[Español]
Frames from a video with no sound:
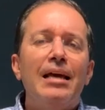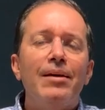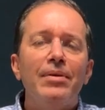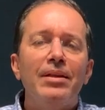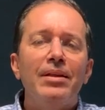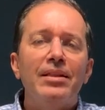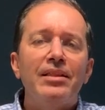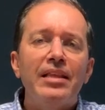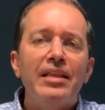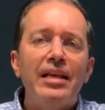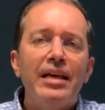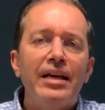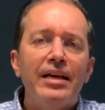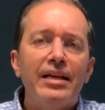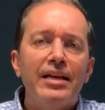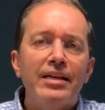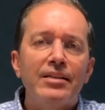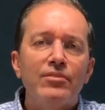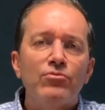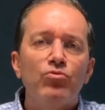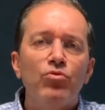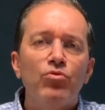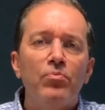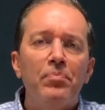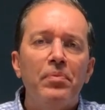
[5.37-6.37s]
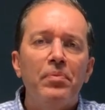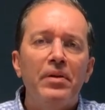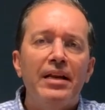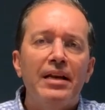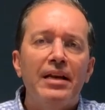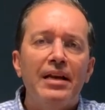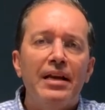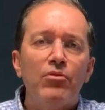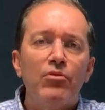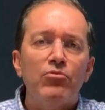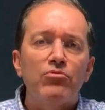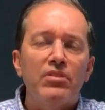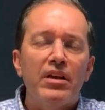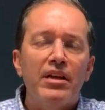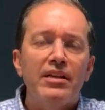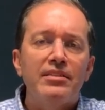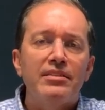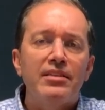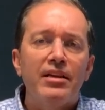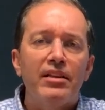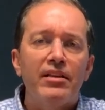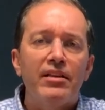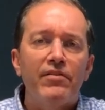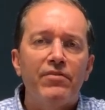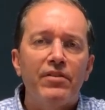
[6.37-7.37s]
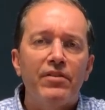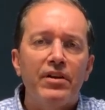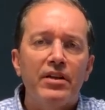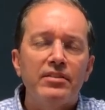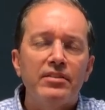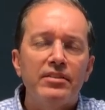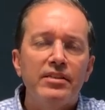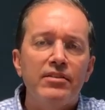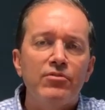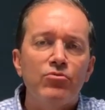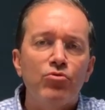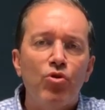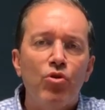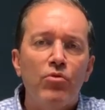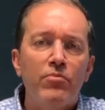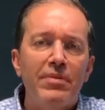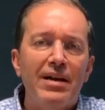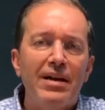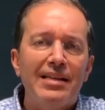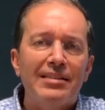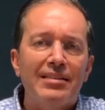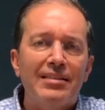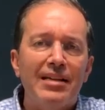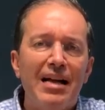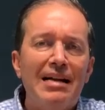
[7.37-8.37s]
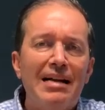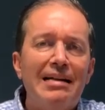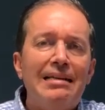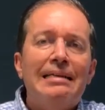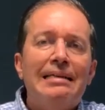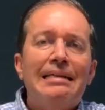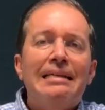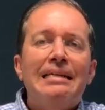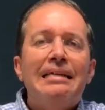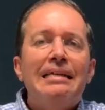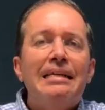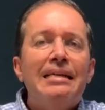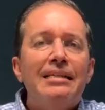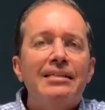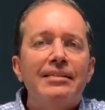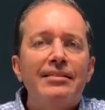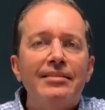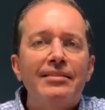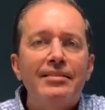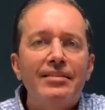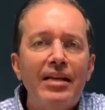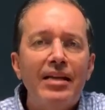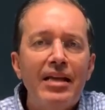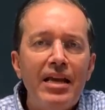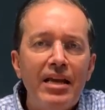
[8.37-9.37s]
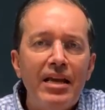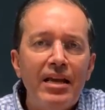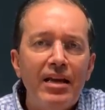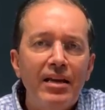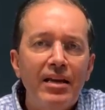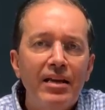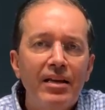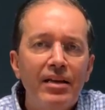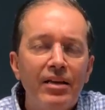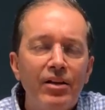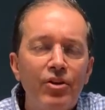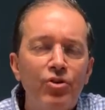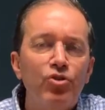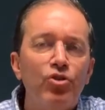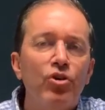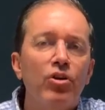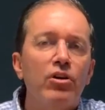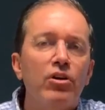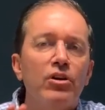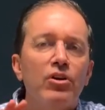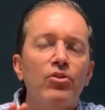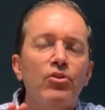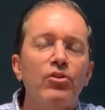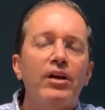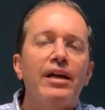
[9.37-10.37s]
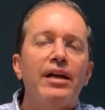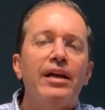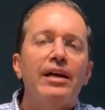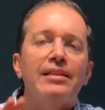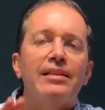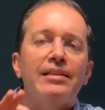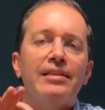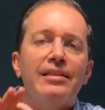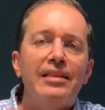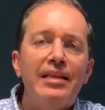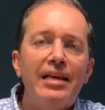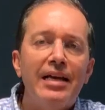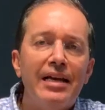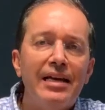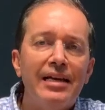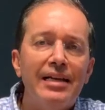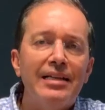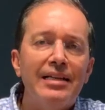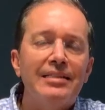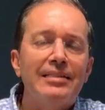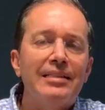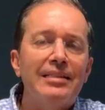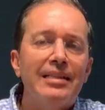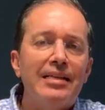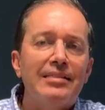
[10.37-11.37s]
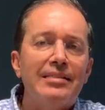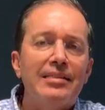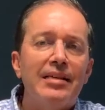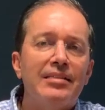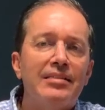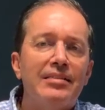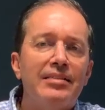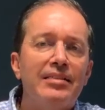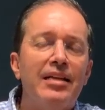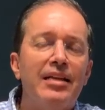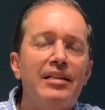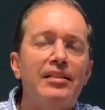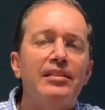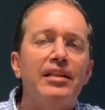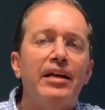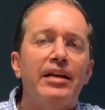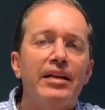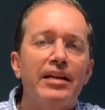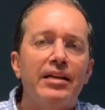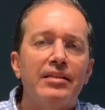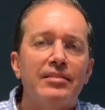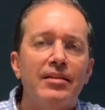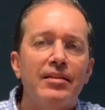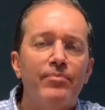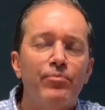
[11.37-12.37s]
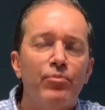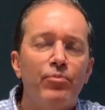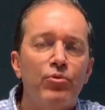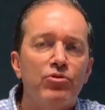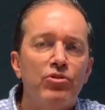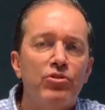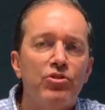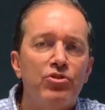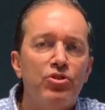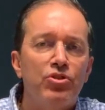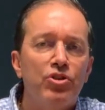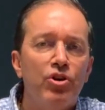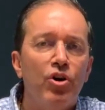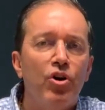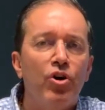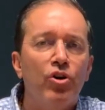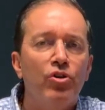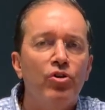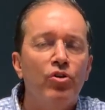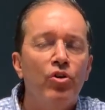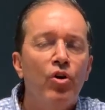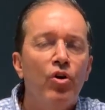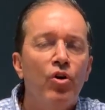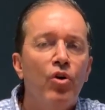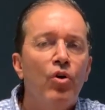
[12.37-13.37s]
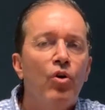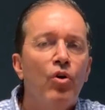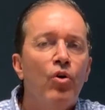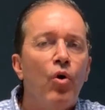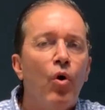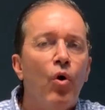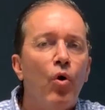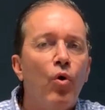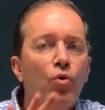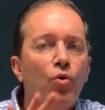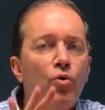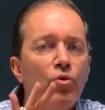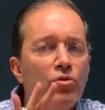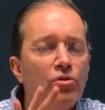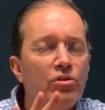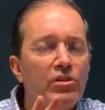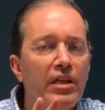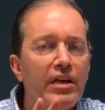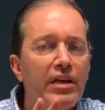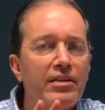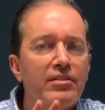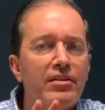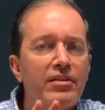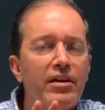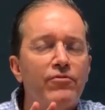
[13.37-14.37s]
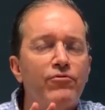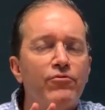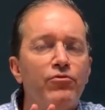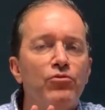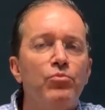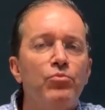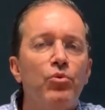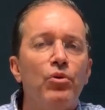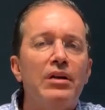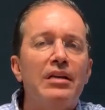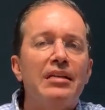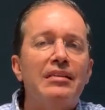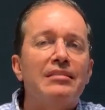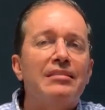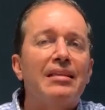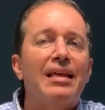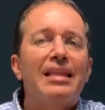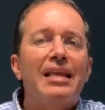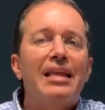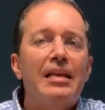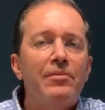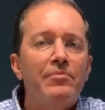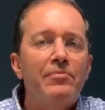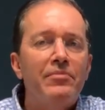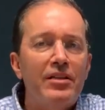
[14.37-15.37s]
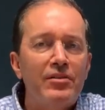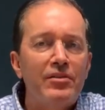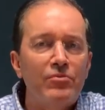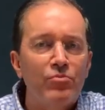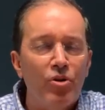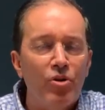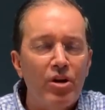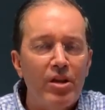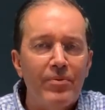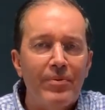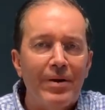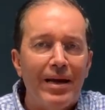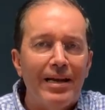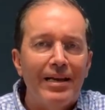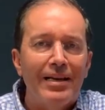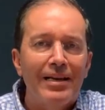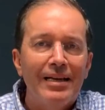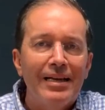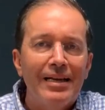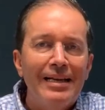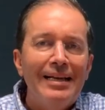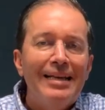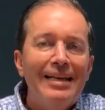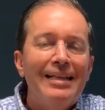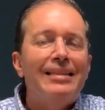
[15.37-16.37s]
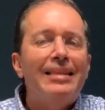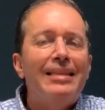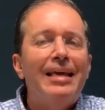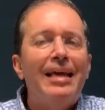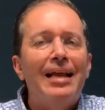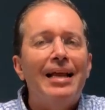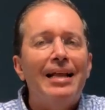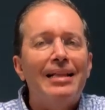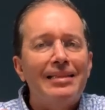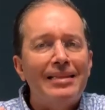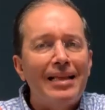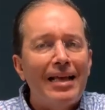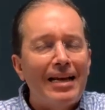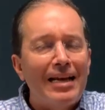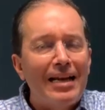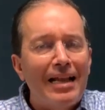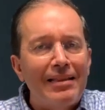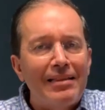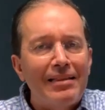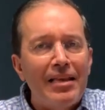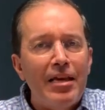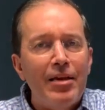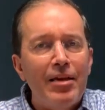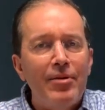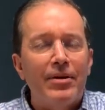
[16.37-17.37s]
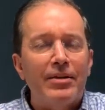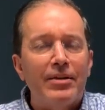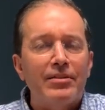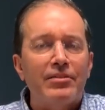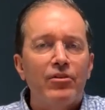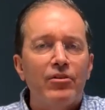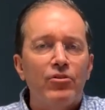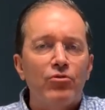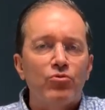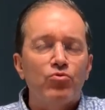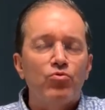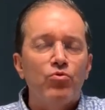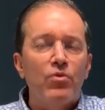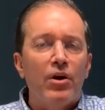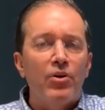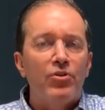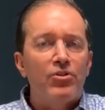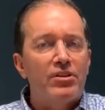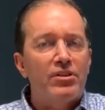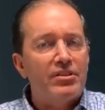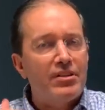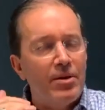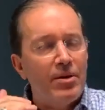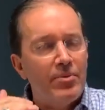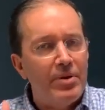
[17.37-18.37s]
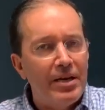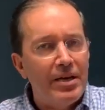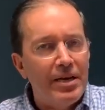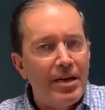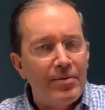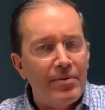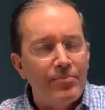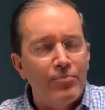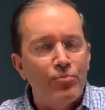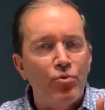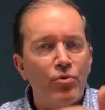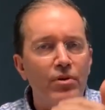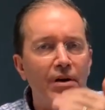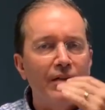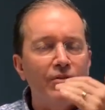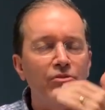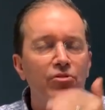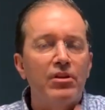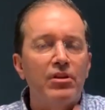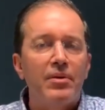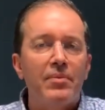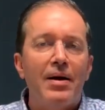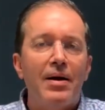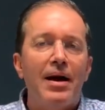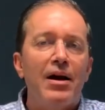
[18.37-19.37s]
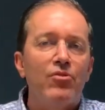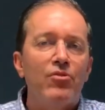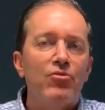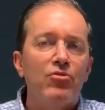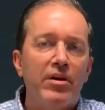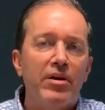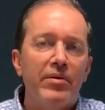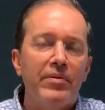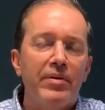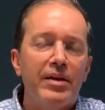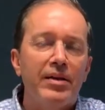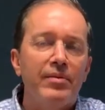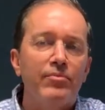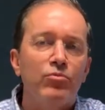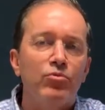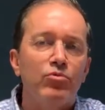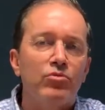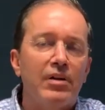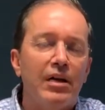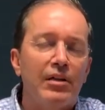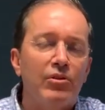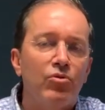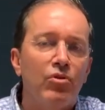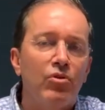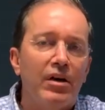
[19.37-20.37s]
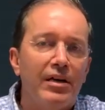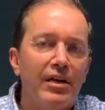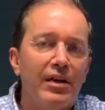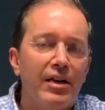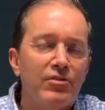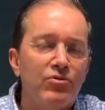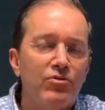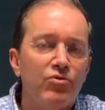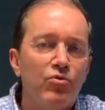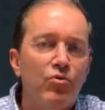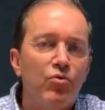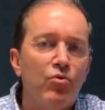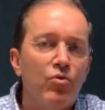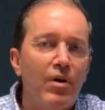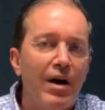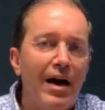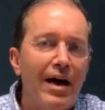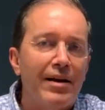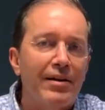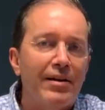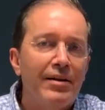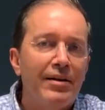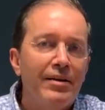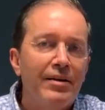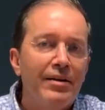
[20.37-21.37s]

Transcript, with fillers: Tigres suplir la ausencia de Francisco Mesa? Sí. Yo creo que Tigres necesita en esa posición un tercer futbolista del mismo nivel. Tiene alternativas en los jugadores que vienen empujando de abajo, que vienen buscando ganarse un lugar.